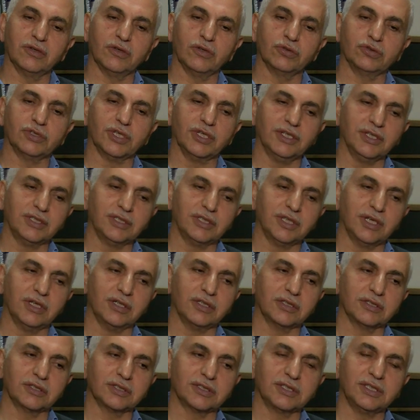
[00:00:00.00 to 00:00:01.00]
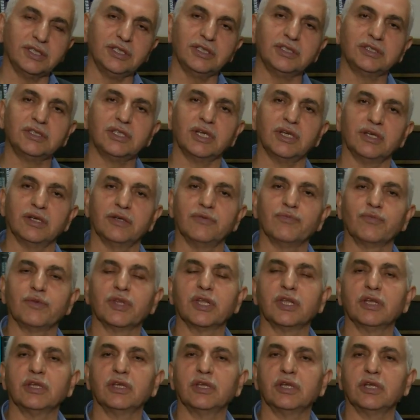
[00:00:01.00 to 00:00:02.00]
özellikle Siirt'te
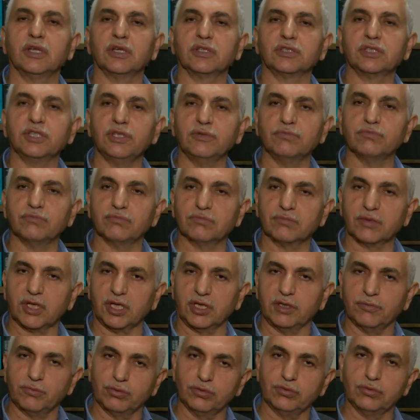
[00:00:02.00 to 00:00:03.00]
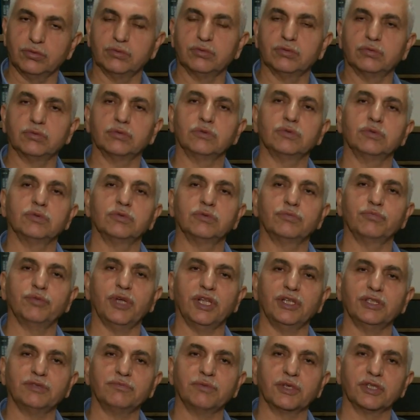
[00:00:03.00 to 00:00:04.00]
e, kim yani bunu e,
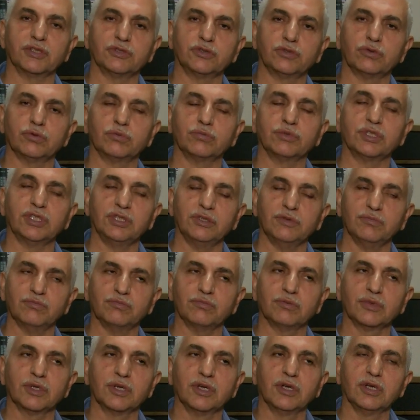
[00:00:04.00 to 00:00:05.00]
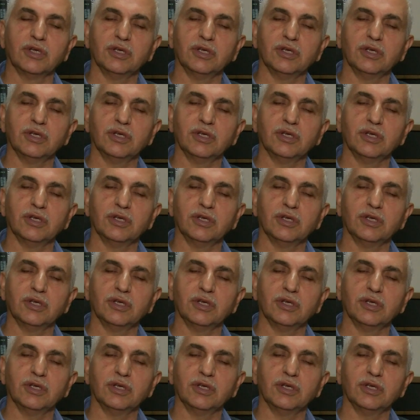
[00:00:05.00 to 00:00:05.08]
belirtmek istiyorum kim